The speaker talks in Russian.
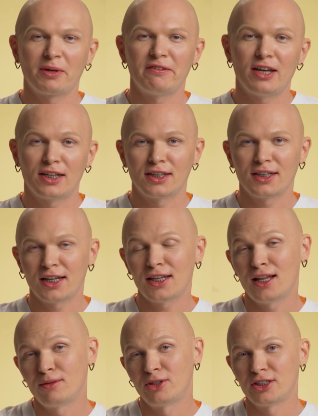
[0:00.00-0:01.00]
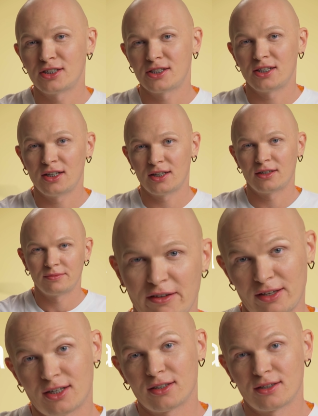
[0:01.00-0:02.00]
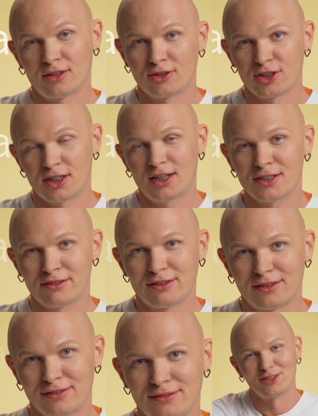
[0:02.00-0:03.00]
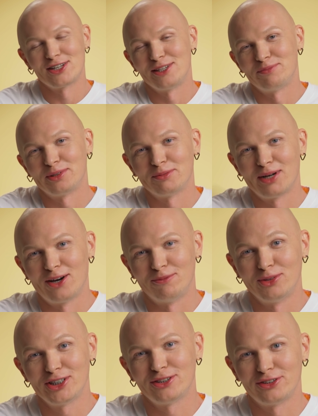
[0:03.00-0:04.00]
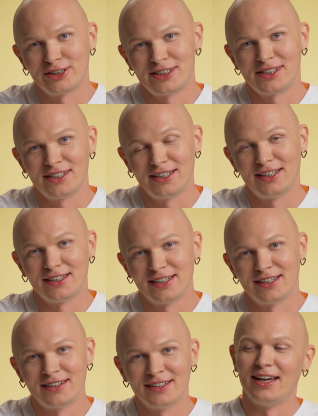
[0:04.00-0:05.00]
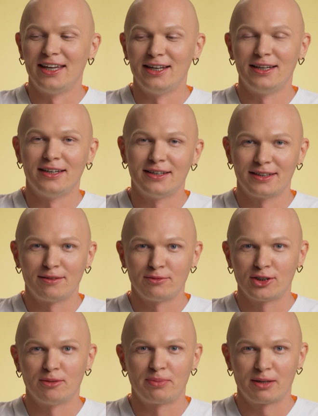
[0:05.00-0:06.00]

привет! Это канал о моде и стиле, наверное, Гоша Карцева. Я уже не понимаю, о моде он и стиле или нет. А или там все